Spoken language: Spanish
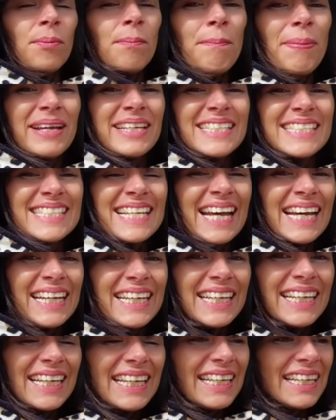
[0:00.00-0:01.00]

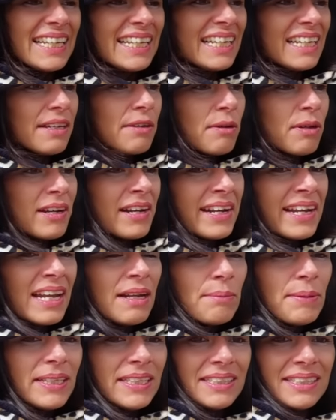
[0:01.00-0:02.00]
paisaje
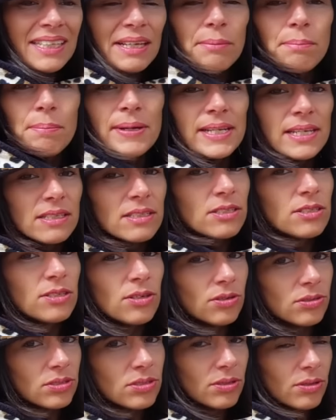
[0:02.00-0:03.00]
realmente
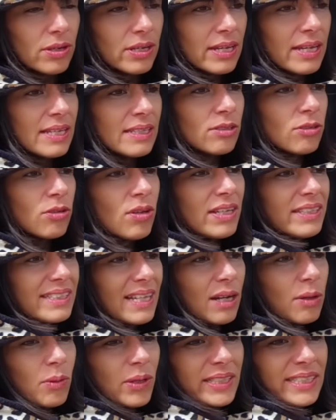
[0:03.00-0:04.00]
precioso, ¿eh? toda
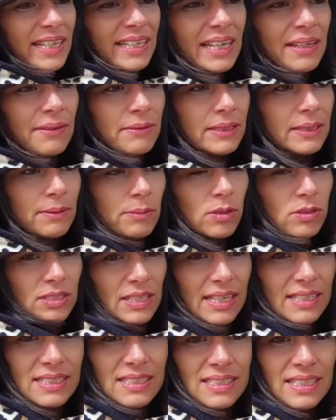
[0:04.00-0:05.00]
esta cuesta que
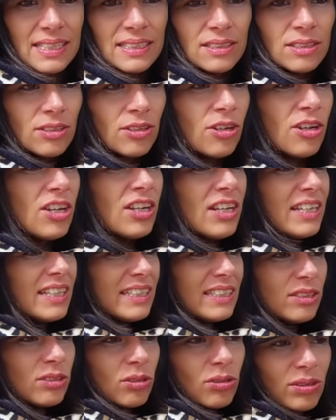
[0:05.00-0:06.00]
vinimos haciendo
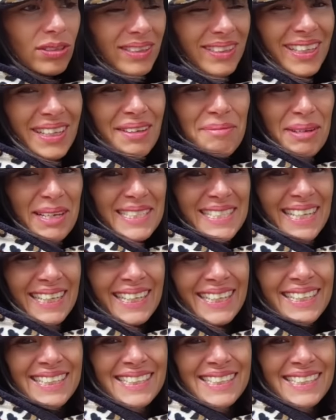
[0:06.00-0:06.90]
y todo este paisaje